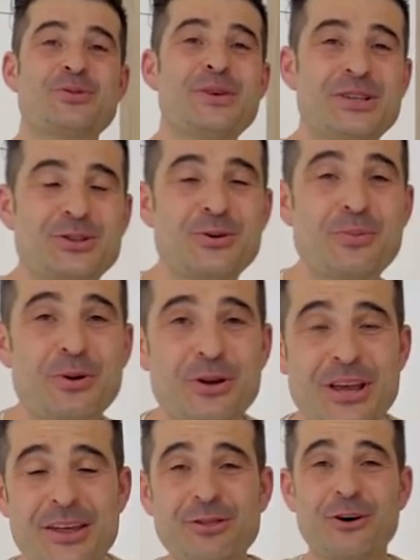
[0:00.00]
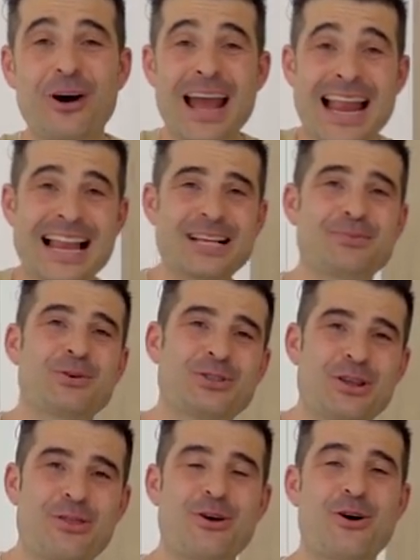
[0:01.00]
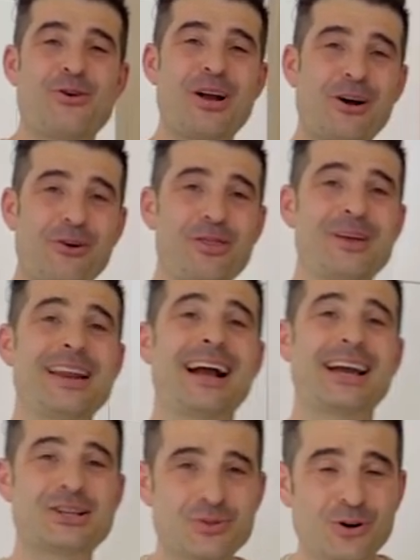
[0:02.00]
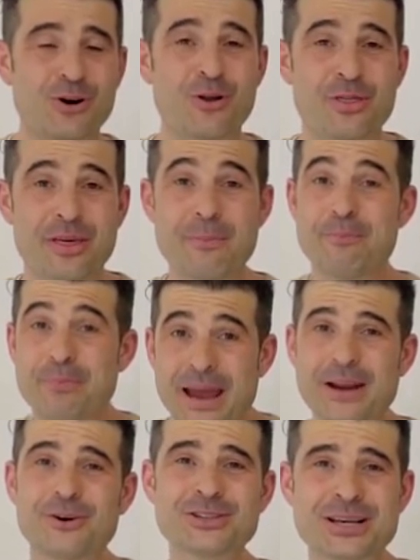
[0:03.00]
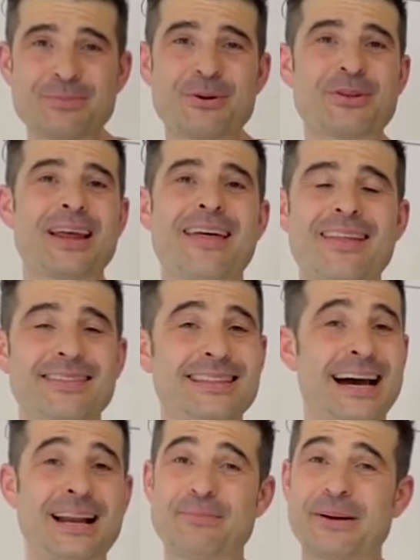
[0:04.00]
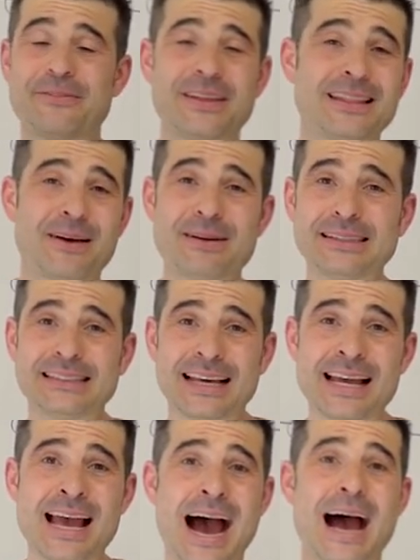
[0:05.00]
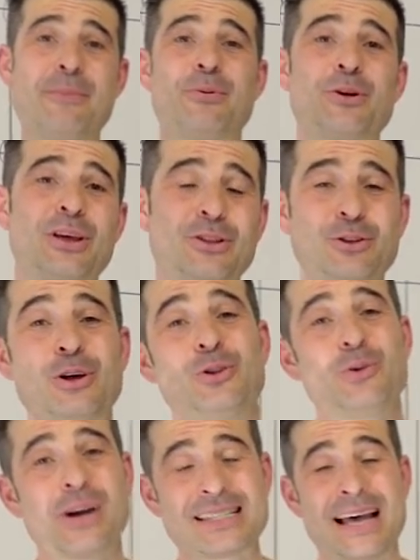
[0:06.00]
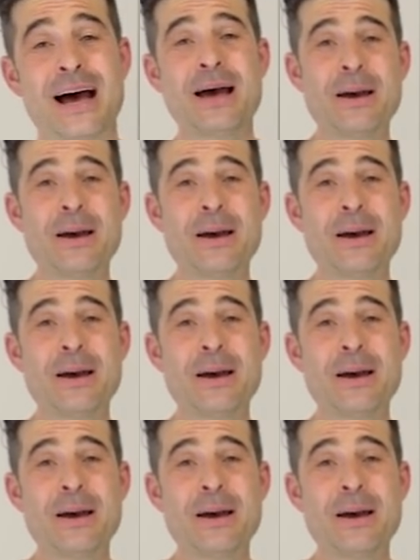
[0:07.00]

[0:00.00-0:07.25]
visto un proyecto en la exposición, una cocina que es un concept, pero se podría adaptar perfectamente al proyecto de tu casa.